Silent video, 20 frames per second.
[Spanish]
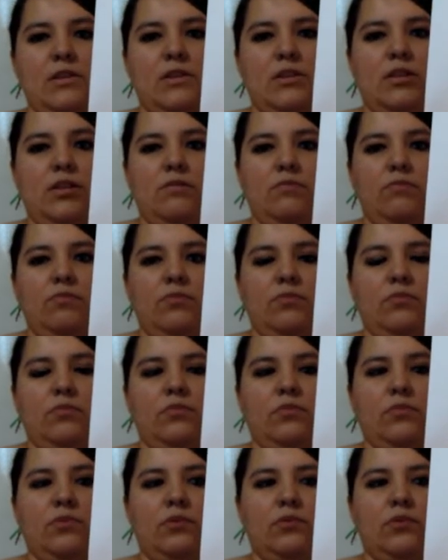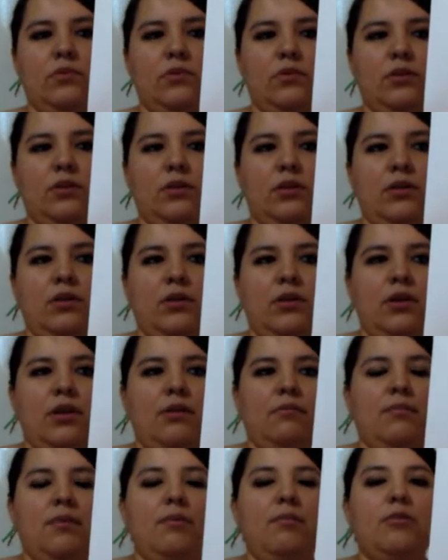¿Sí?
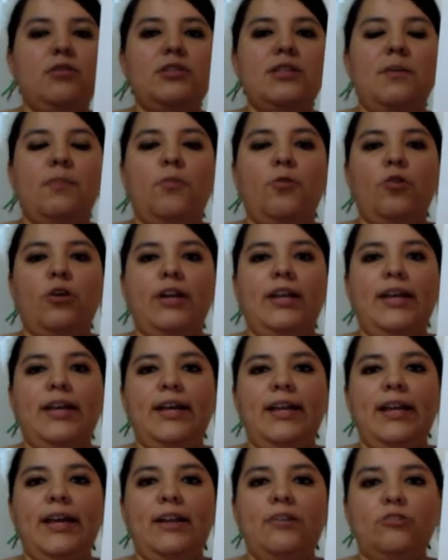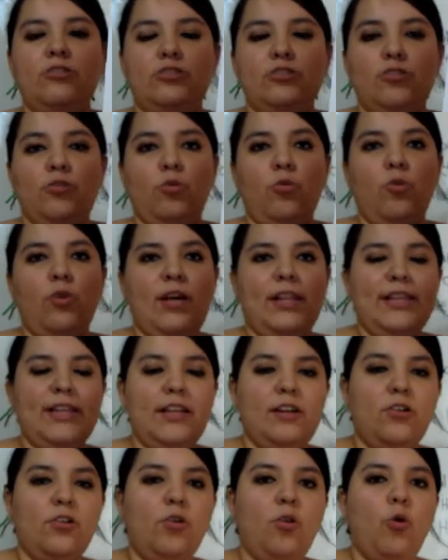Vamos a poner en nuestro
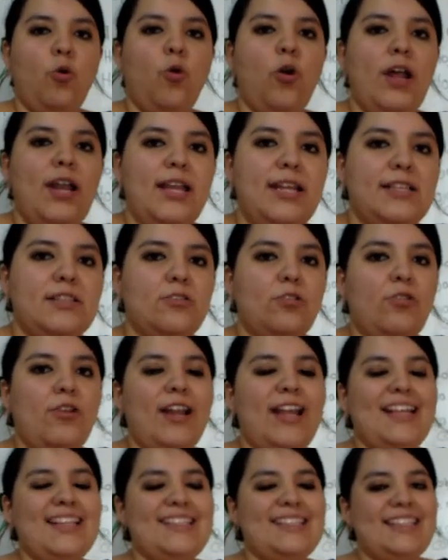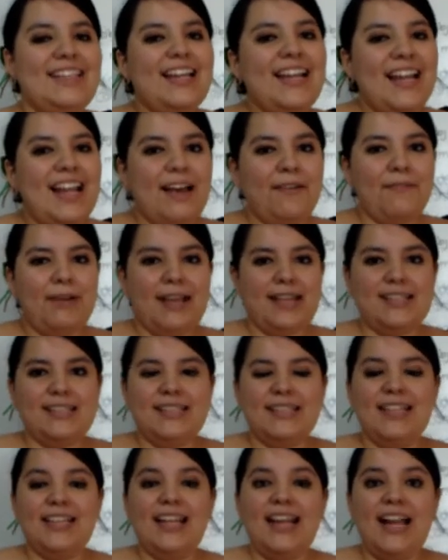cuaderno cuáles son las
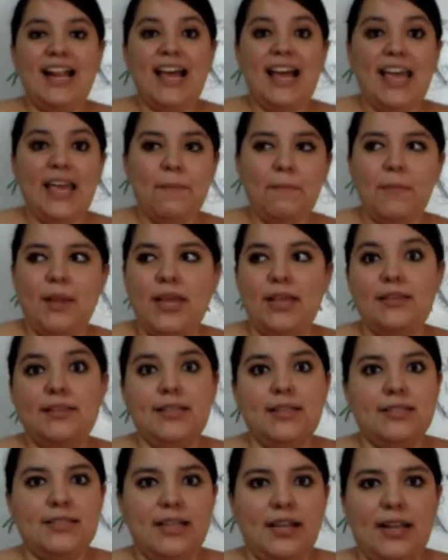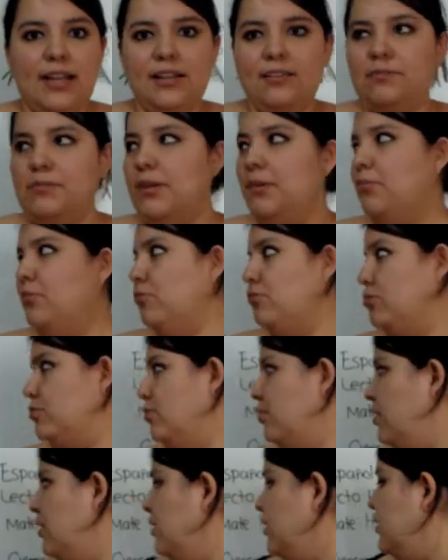sílabas de la M. Esas ya las
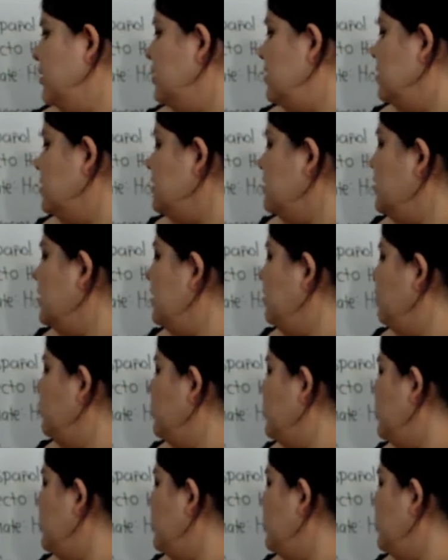vimos. Sí,